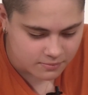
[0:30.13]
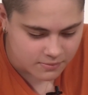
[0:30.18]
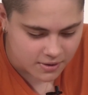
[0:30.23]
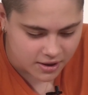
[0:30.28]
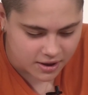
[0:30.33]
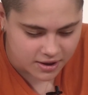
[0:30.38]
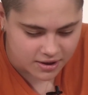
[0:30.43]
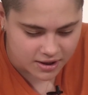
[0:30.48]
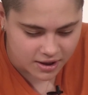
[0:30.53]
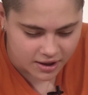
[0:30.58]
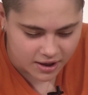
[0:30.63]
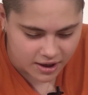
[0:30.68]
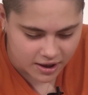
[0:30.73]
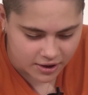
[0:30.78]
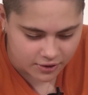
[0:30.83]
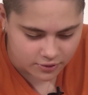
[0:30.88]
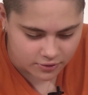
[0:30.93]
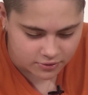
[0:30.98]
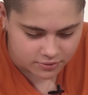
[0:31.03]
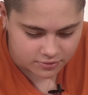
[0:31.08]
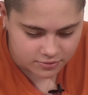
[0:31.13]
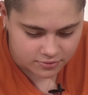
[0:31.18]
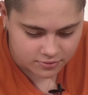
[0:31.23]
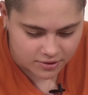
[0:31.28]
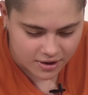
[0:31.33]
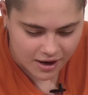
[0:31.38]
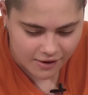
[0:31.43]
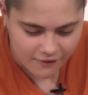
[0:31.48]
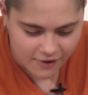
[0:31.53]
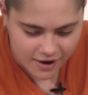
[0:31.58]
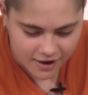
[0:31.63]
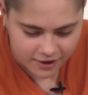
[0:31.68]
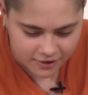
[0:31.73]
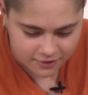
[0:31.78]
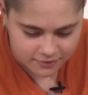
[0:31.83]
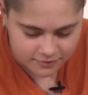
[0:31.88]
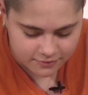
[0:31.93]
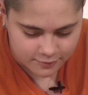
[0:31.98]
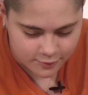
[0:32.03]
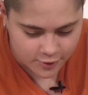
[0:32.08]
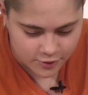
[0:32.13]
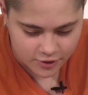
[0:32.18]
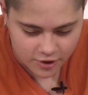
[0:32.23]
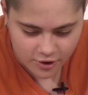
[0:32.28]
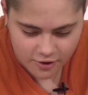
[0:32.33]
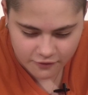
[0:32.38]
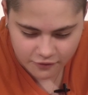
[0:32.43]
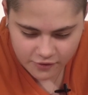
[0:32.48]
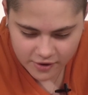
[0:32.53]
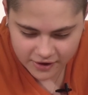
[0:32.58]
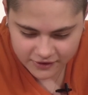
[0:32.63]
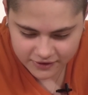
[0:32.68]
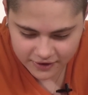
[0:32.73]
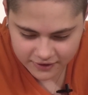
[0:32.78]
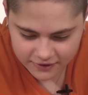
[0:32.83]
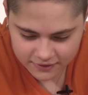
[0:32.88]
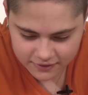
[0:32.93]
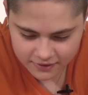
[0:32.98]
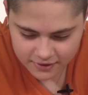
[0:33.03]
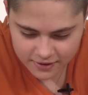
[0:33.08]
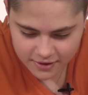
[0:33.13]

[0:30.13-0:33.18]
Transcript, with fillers: me quita el cargo? Cavar, no tengo fuerzas.